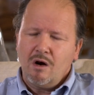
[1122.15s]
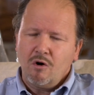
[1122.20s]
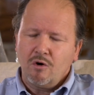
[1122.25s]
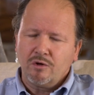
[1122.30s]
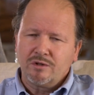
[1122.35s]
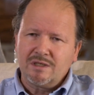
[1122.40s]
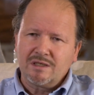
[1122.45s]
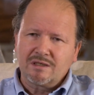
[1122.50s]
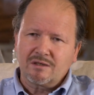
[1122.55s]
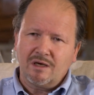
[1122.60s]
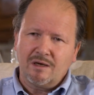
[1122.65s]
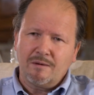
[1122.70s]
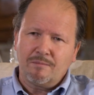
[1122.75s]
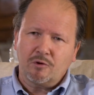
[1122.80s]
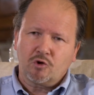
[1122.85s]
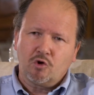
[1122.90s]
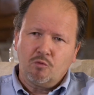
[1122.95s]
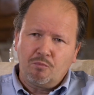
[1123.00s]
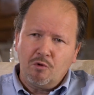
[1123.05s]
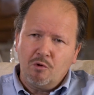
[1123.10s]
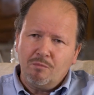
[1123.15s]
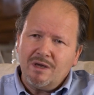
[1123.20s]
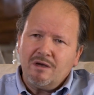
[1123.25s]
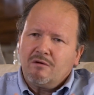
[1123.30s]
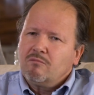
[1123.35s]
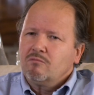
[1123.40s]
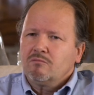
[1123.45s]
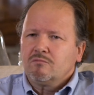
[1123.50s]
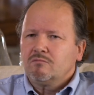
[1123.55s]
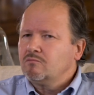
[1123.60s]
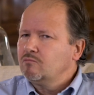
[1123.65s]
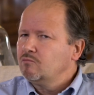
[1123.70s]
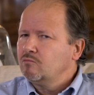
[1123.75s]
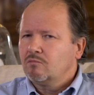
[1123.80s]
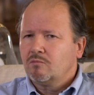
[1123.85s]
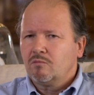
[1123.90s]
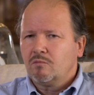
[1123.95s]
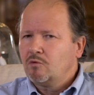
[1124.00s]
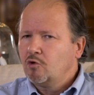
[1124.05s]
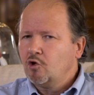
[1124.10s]
le, titre importe peu, mais
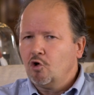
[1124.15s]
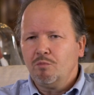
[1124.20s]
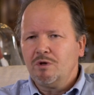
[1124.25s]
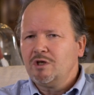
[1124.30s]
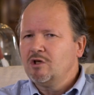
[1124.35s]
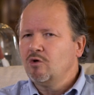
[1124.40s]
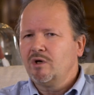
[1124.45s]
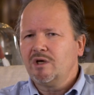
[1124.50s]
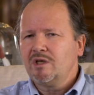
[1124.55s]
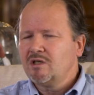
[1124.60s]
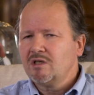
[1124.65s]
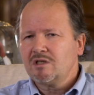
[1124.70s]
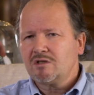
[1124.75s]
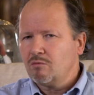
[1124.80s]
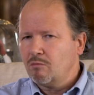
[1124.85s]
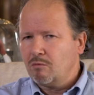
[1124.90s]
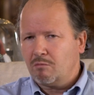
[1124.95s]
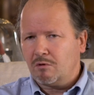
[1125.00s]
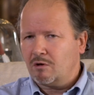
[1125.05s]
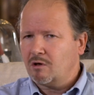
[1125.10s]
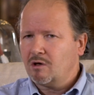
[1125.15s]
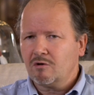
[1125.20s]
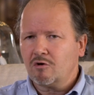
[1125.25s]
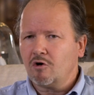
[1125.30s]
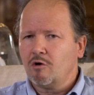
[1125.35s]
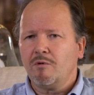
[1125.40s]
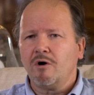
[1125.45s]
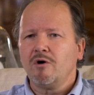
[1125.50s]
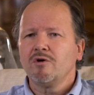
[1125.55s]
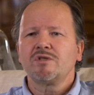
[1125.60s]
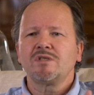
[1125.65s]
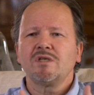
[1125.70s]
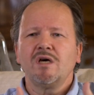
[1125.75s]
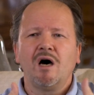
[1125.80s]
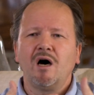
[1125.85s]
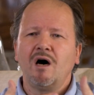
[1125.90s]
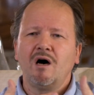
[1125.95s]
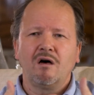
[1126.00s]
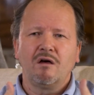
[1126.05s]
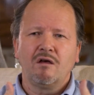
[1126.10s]
Noé, dès ce moment, commence
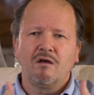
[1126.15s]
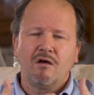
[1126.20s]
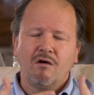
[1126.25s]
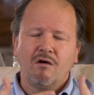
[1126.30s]
à